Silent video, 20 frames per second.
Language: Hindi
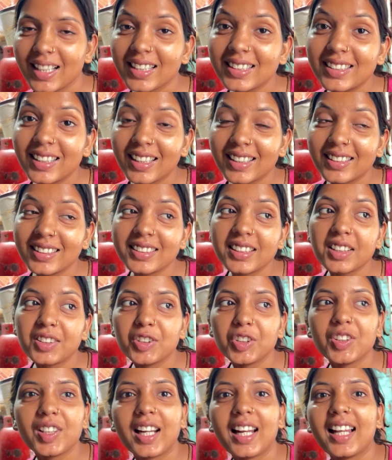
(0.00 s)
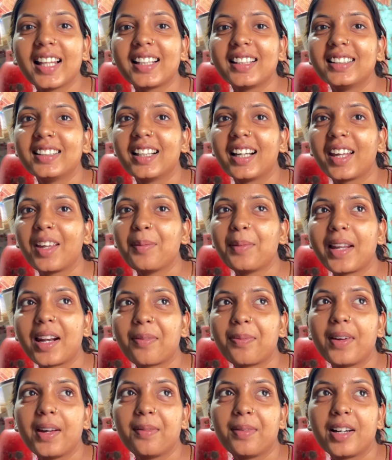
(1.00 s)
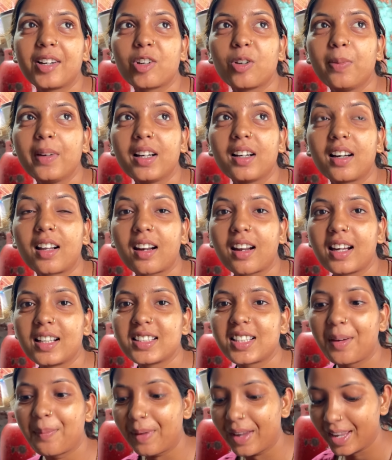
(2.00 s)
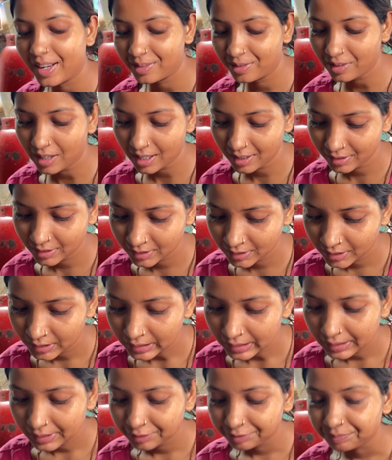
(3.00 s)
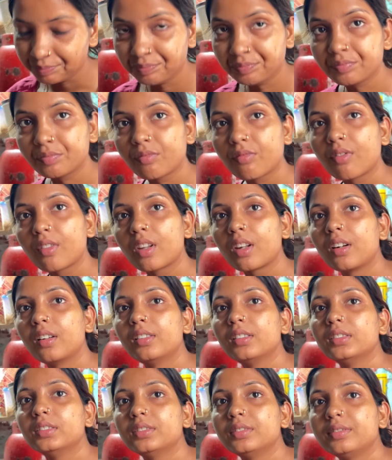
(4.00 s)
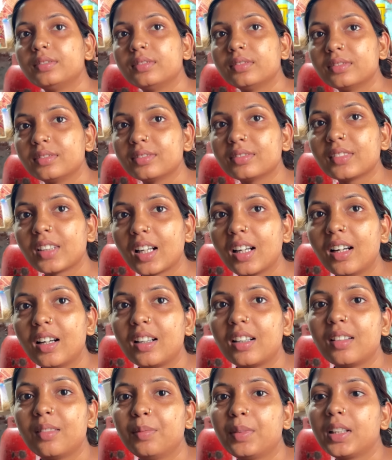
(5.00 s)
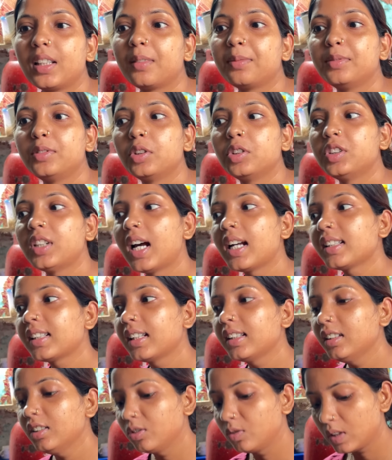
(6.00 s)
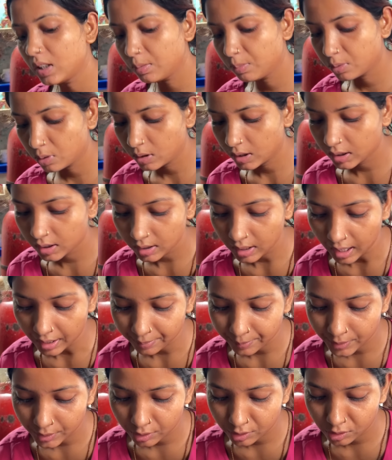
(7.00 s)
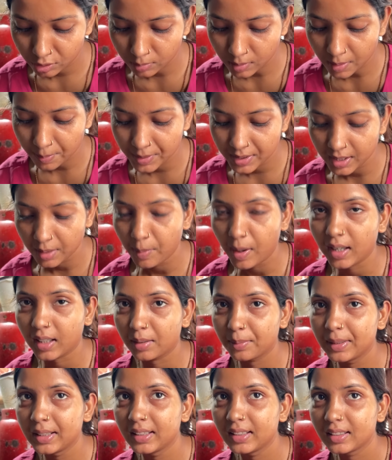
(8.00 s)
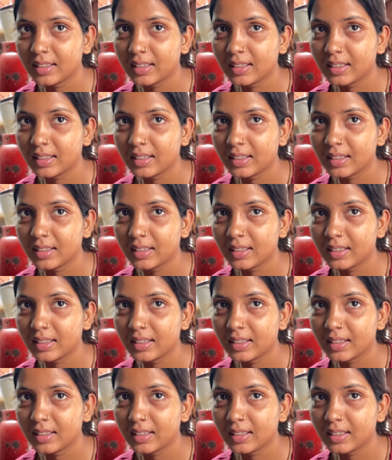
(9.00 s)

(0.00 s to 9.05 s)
सर्दी से जूझ रहे लेकिन दही मेरा फेवरेट हो भी घर का जमाया तो भी मतलब काफी दिन बाद दही मिला है काजल हाँ मतलब दो जहाँ से आता ना वहीं बोले थे रात में तो सुबह में जमा के